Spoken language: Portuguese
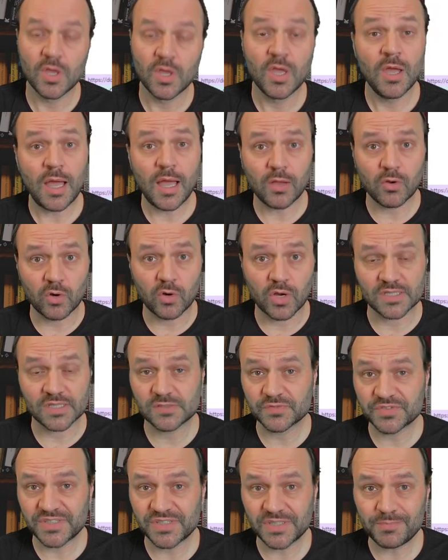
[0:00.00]
Agora, se
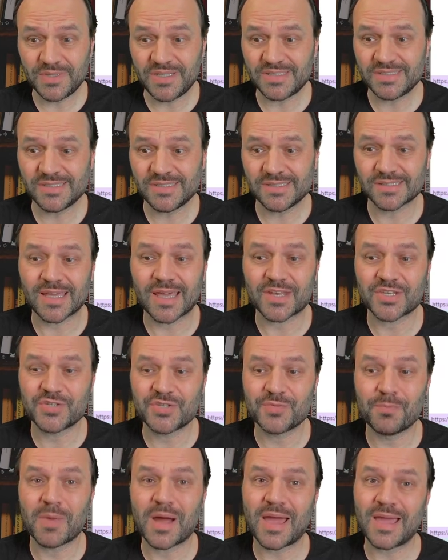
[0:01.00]
você precisar de
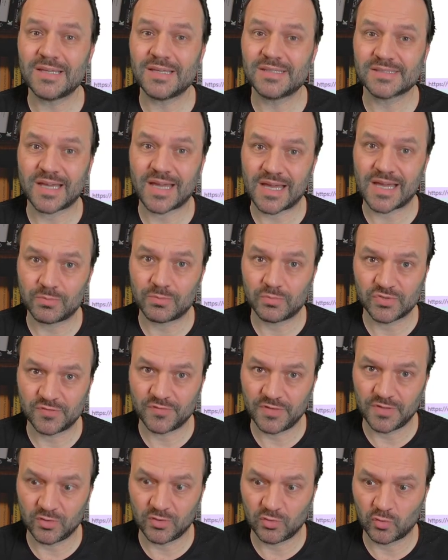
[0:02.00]
mais cabos
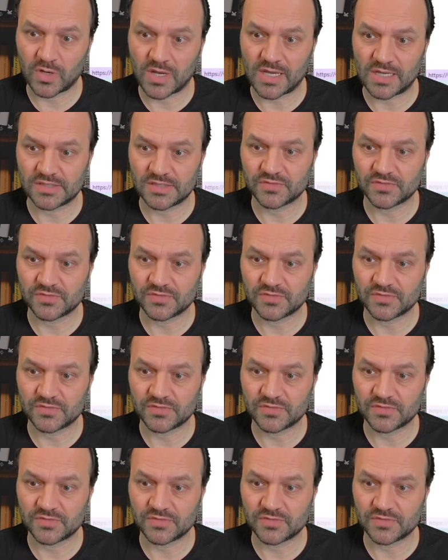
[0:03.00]
virtuais,